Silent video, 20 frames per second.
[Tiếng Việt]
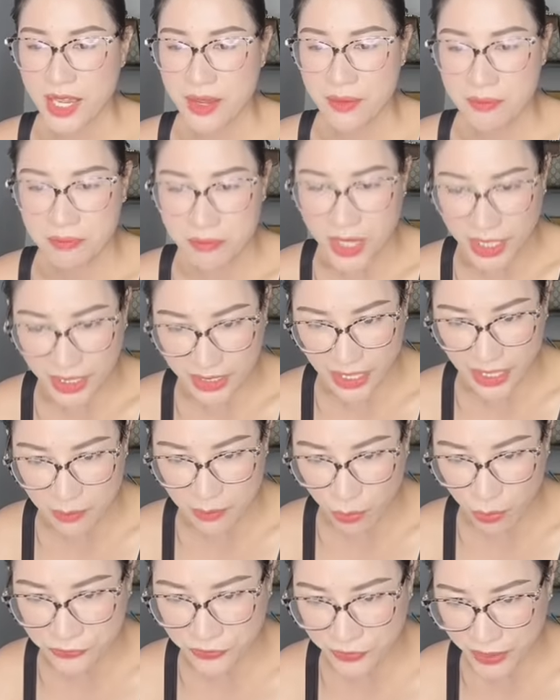mình là
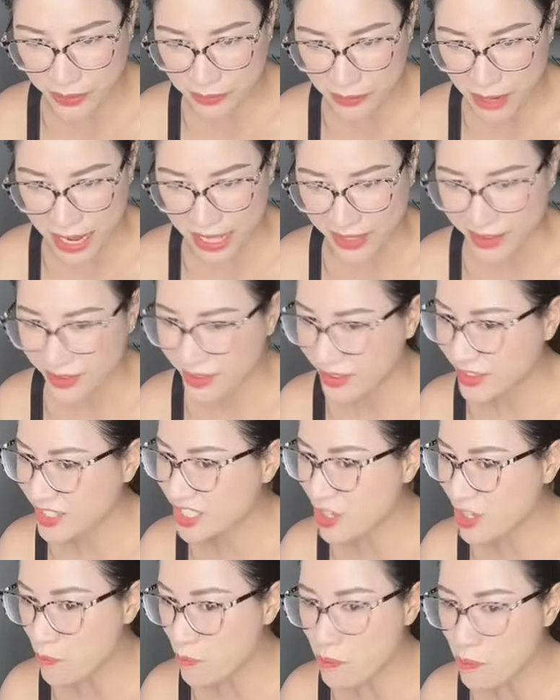một phiên bản
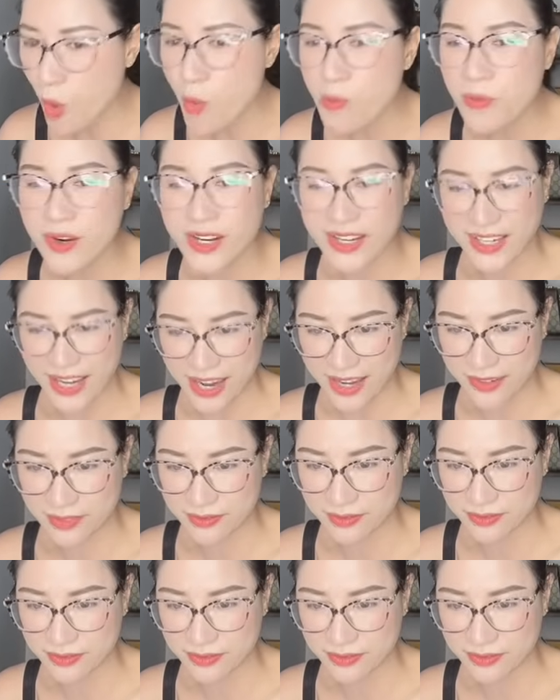trong mồm người khác